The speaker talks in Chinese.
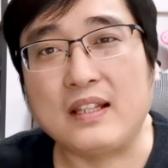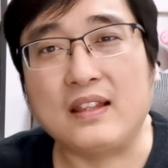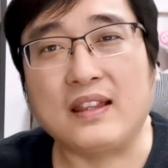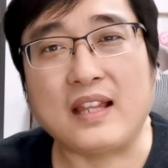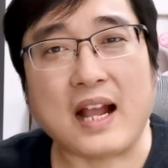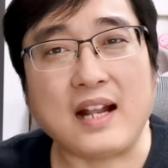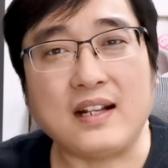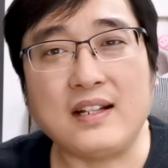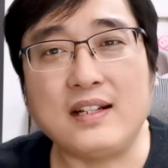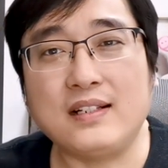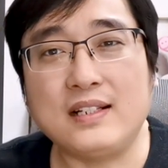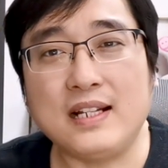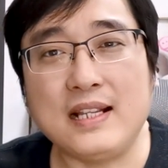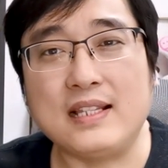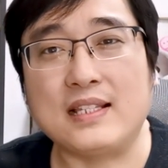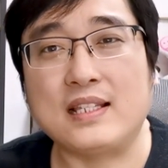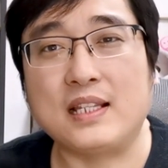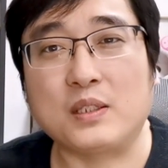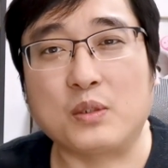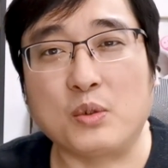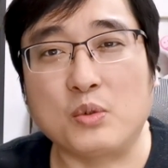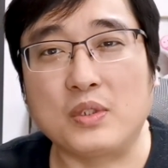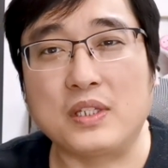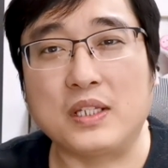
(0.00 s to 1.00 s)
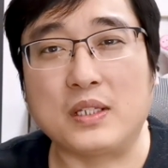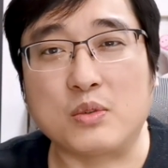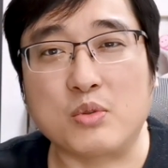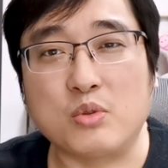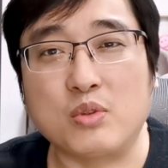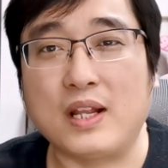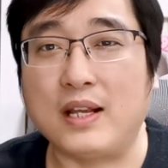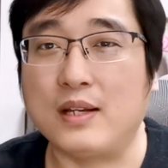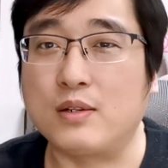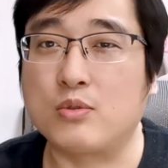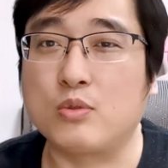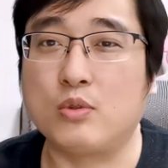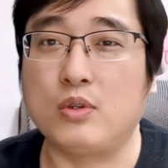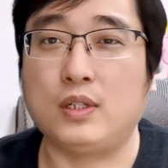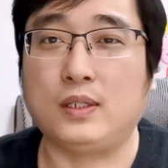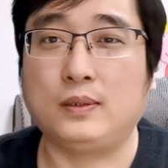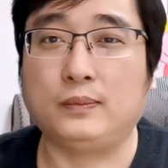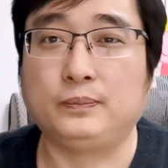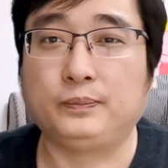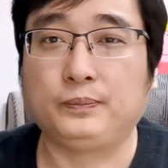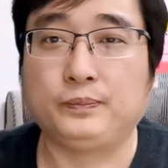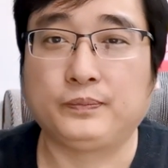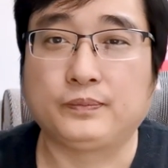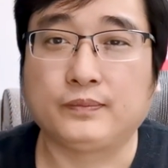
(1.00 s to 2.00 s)
拿着这些东西出来说，
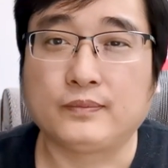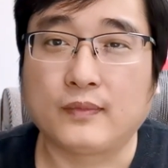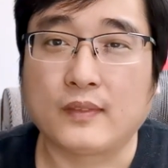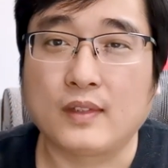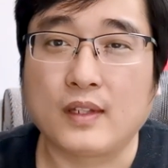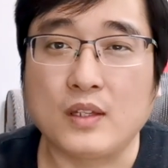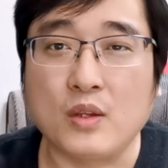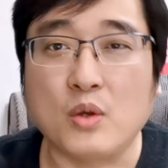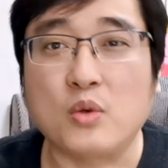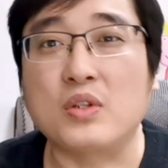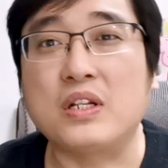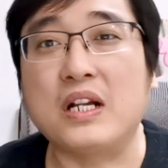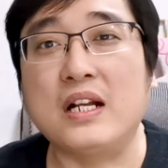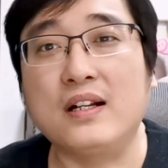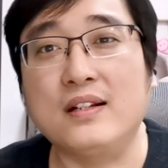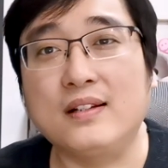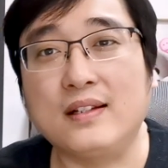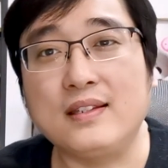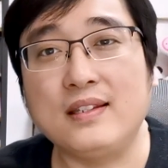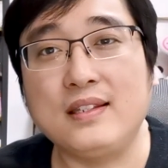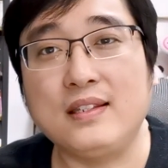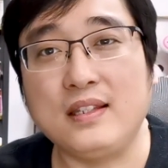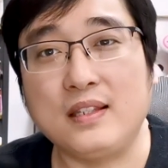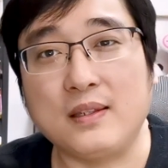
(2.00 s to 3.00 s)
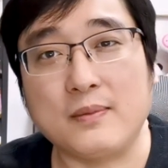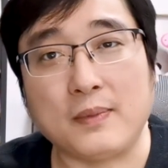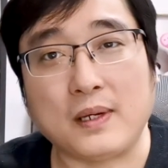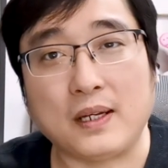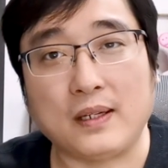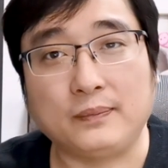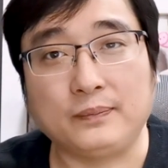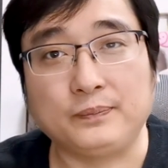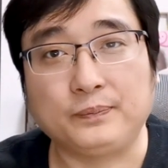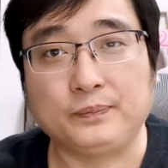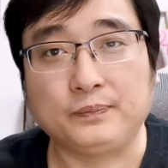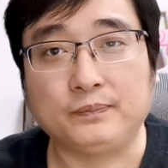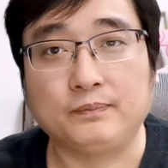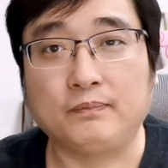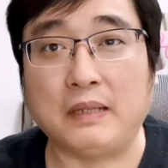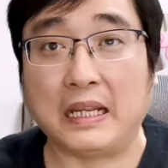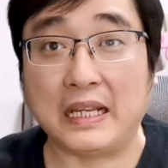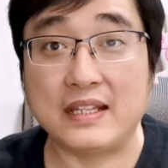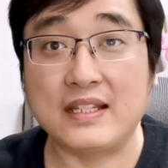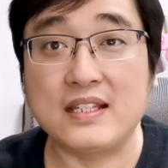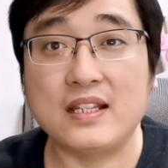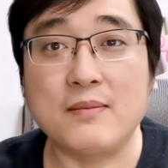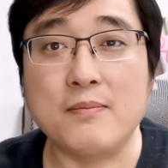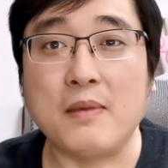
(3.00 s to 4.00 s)
有任何意义吗？
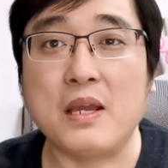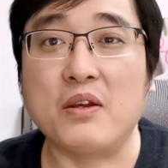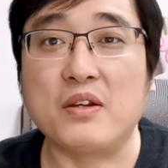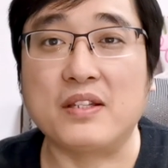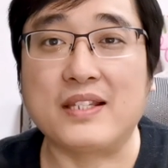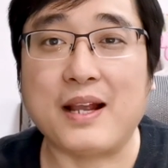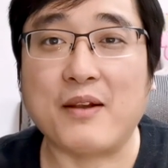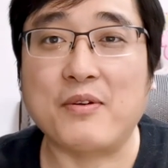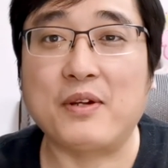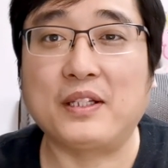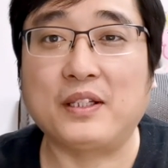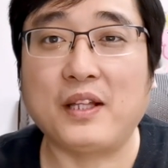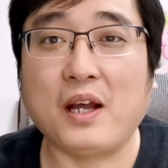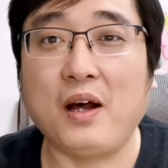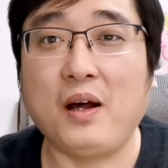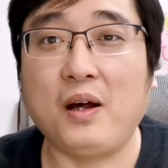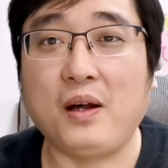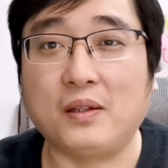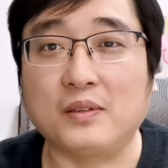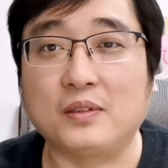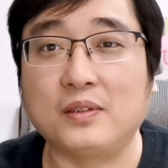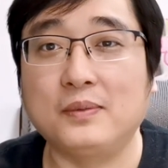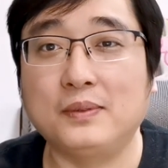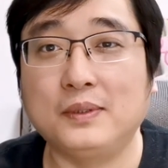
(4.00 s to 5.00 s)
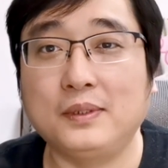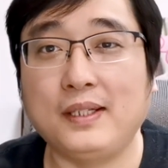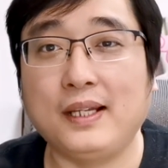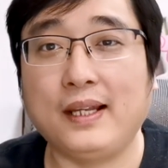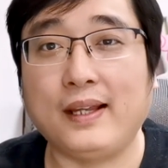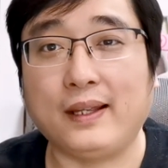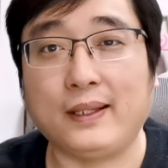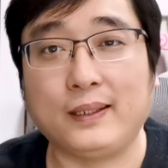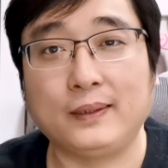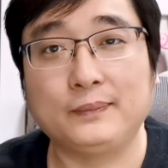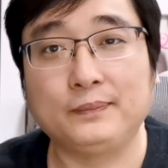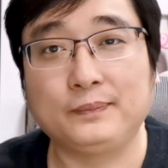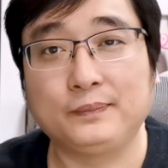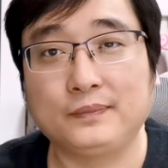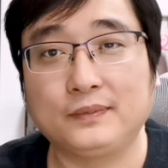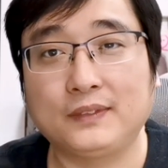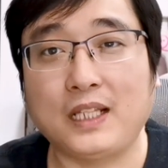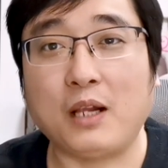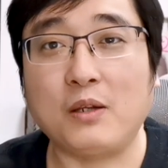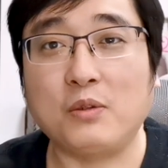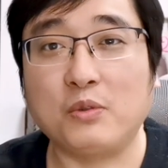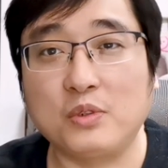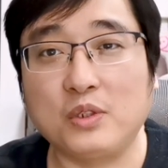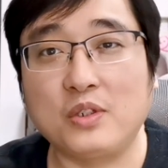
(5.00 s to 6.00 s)
北京没有下水道，对不对？
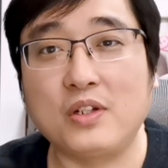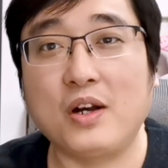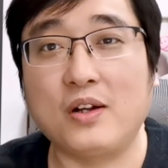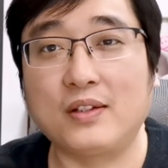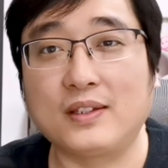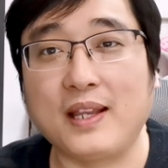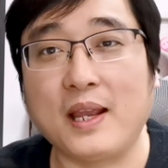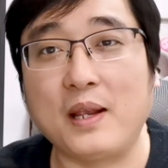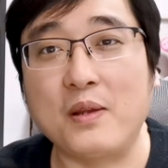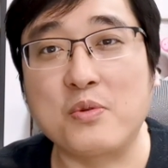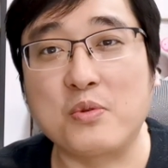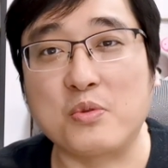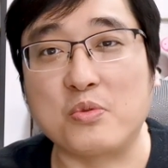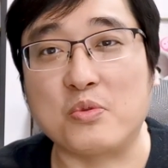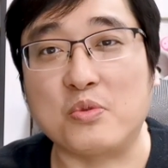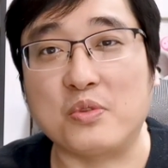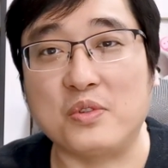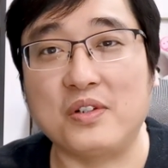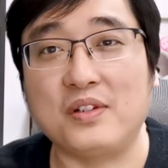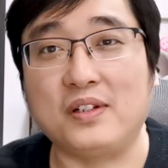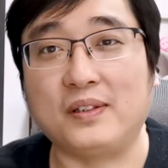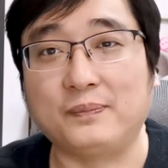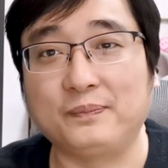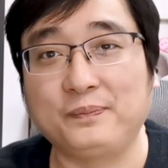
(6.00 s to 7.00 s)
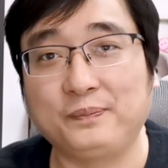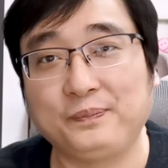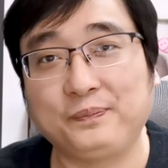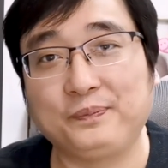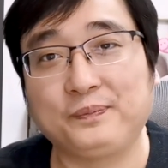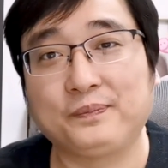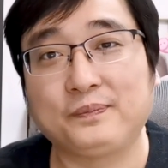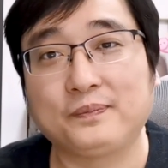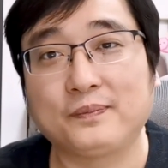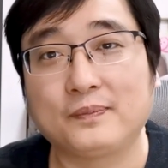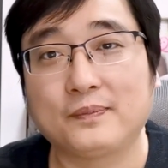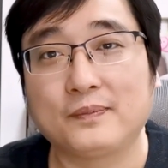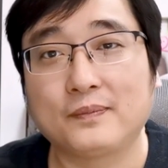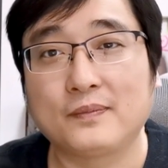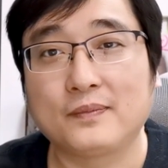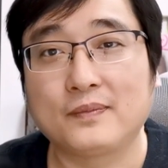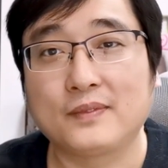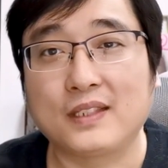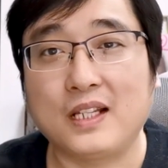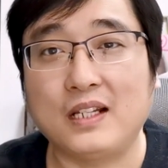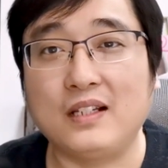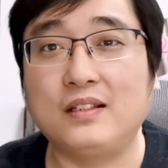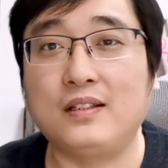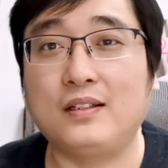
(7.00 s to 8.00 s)
大陆都靠田鼠，
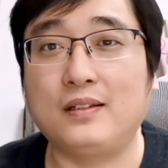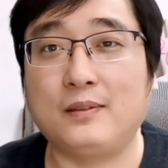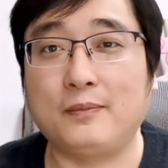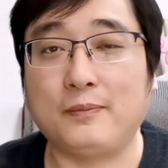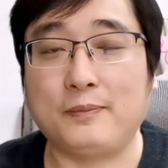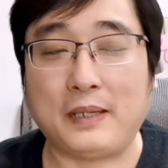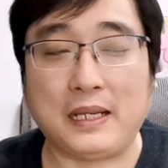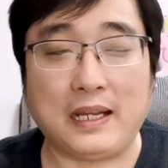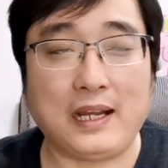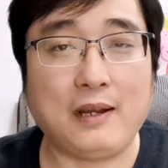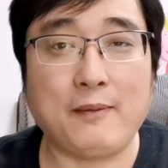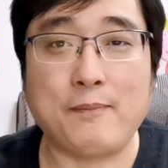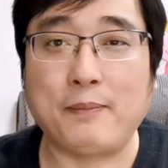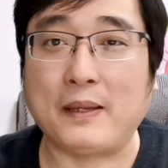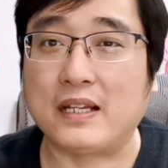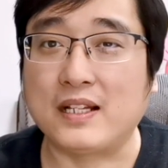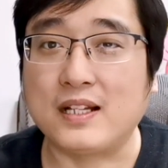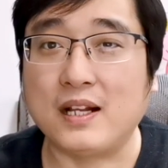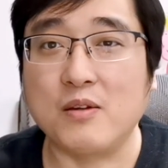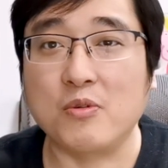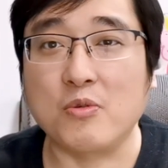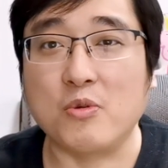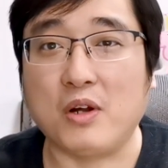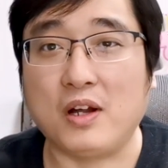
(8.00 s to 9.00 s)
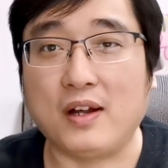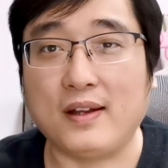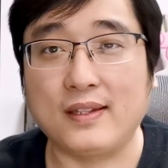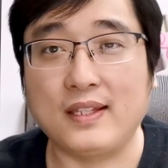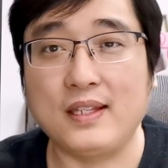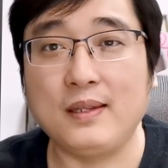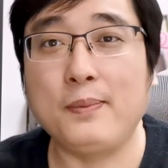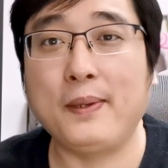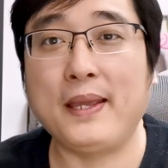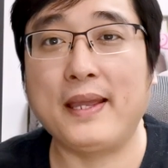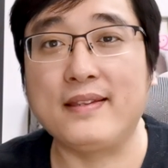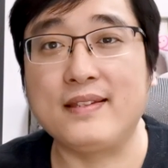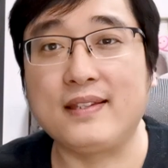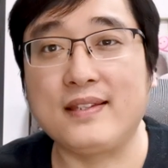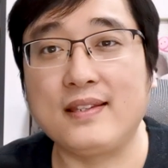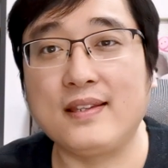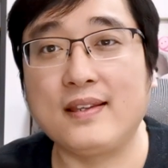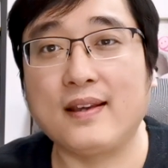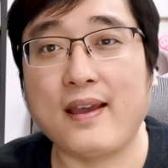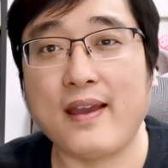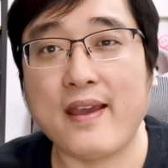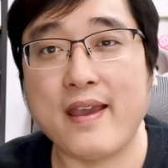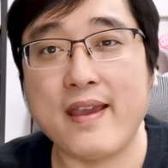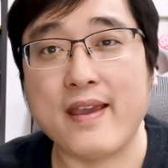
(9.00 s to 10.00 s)
然后啊，北上广一片
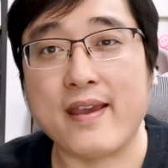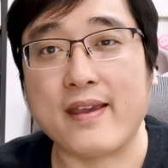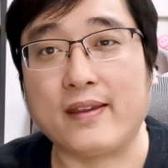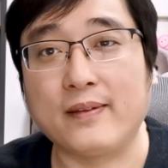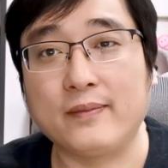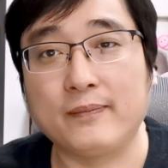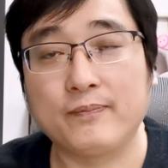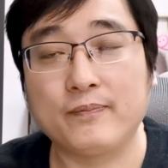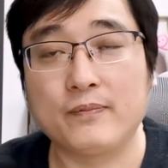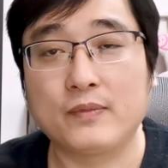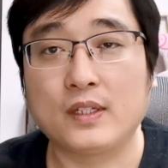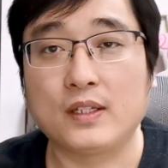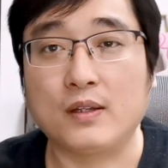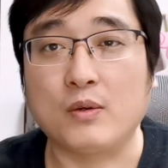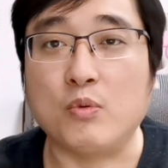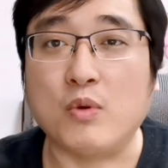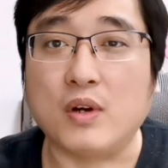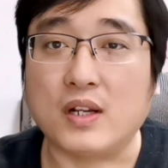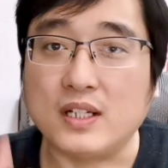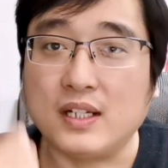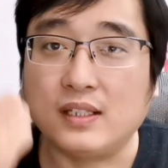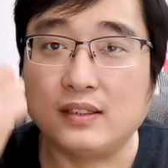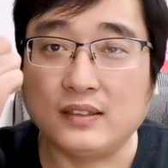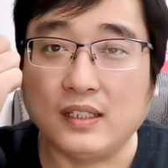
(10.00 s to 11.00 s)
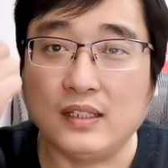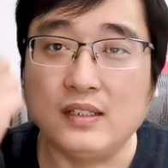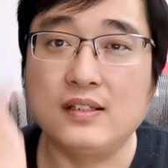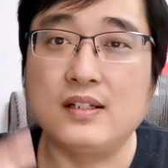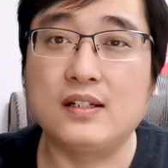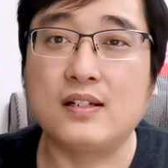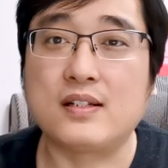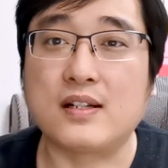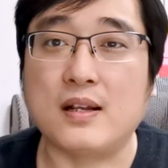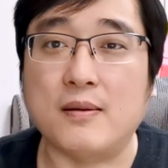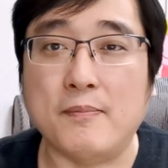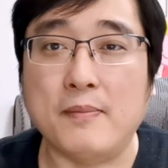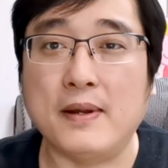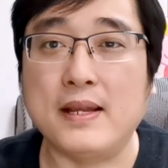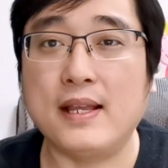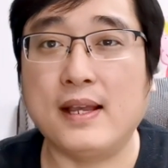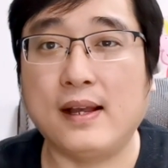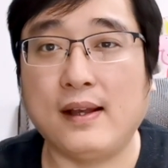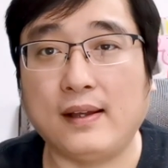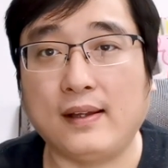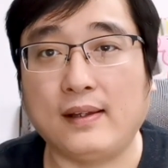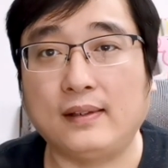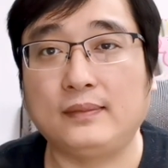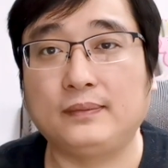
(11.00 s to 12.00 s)
漆黑，我这灯是什么
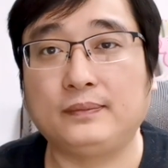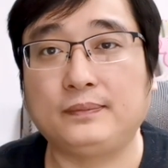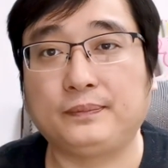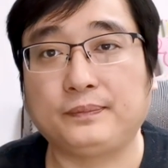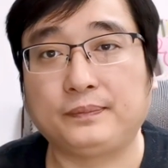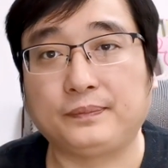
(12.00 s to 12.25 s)
呀？